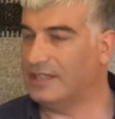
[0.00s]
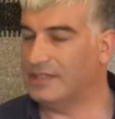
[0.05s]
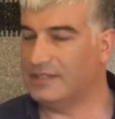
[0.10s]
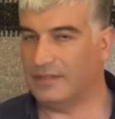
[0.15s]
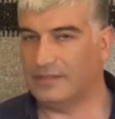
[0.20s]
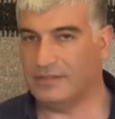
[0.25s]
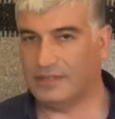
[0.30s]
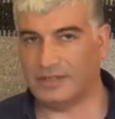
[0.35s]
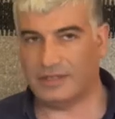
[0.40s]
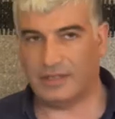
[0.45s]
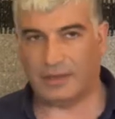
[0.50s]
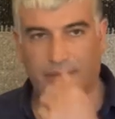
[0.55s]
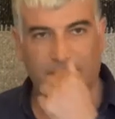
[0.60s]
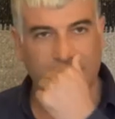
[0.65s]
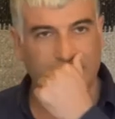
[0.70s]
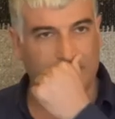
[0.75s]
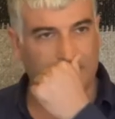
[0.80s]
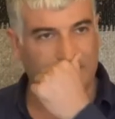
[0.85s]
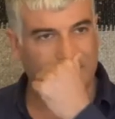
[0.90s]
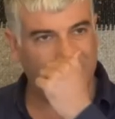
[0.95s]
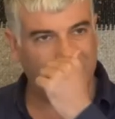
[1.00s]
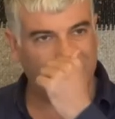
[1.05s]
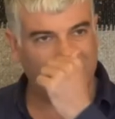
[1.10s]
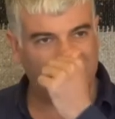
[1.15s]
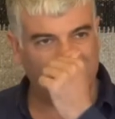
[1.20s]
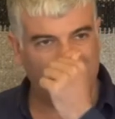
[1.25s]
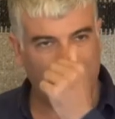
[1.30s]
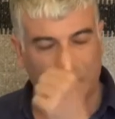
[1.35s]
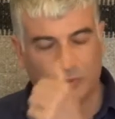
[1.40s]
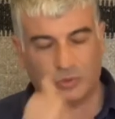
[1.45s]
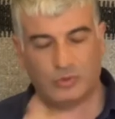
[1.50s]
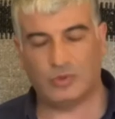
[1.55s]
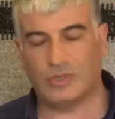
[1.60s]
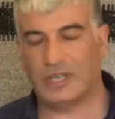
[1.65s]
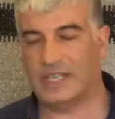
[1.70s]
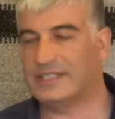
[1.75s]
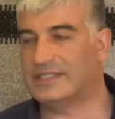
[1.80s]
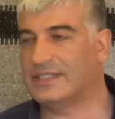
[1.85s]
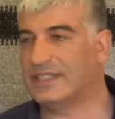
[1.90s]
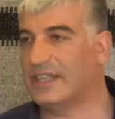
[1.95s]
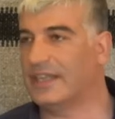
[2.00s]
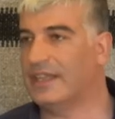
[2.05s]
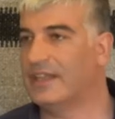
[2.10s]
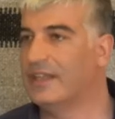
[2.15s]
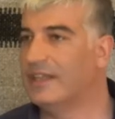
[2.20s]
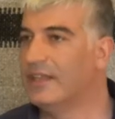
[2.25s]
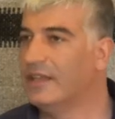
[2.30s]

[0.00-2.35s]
Ecevit Ramazan Gül süreçte